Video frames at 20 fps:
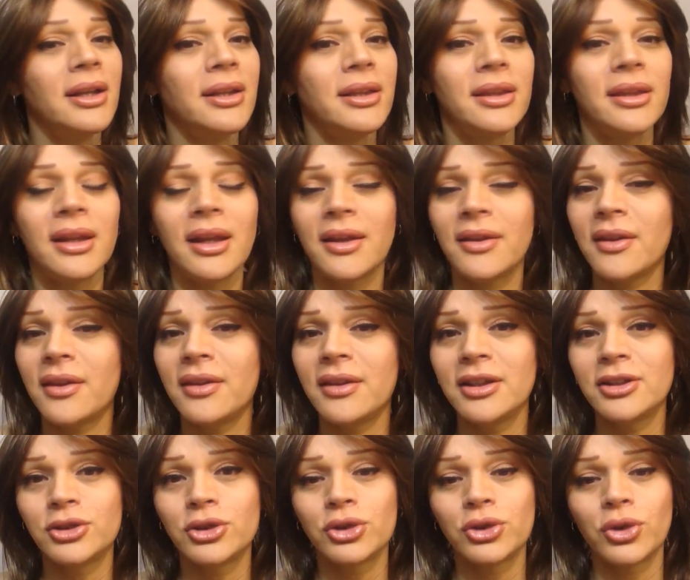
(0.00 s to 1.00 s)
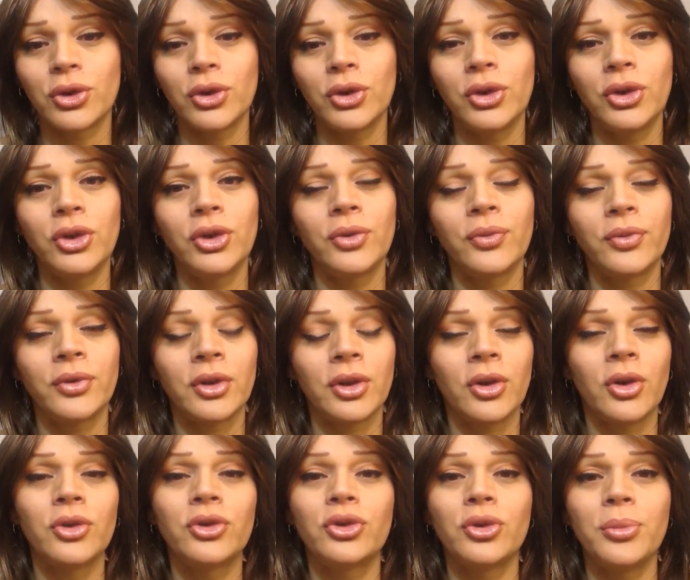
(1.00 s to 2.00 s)
nada de eso estoy
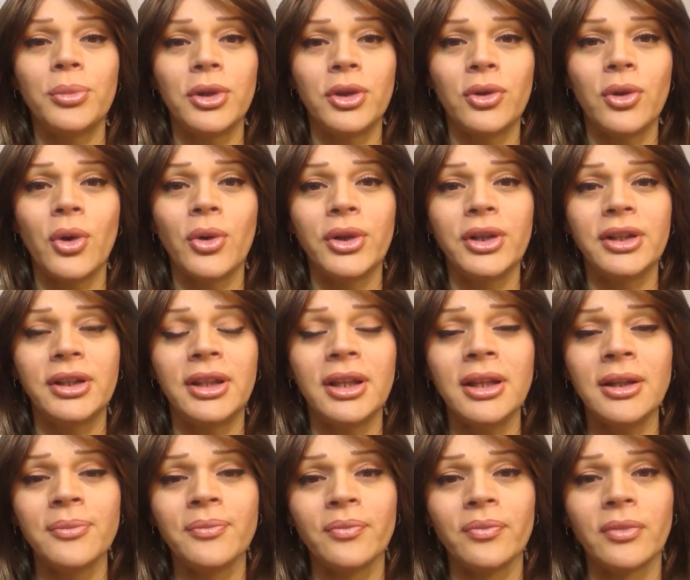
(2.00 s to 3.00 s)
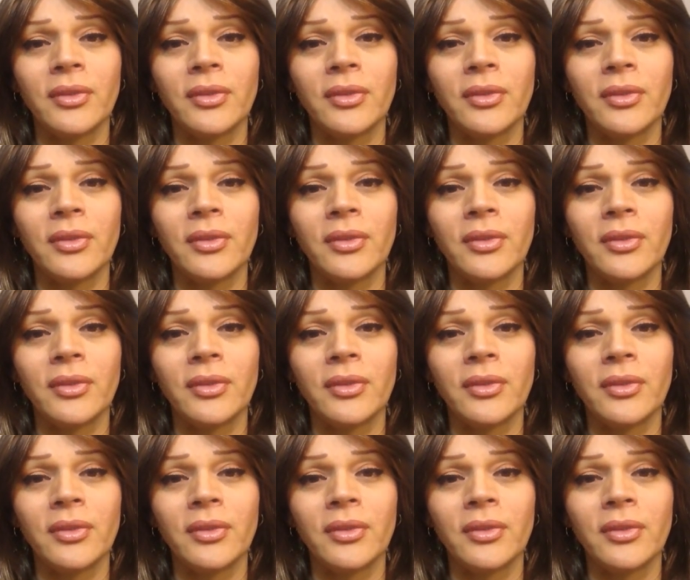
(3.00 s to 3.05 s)
consumiendo ahorita.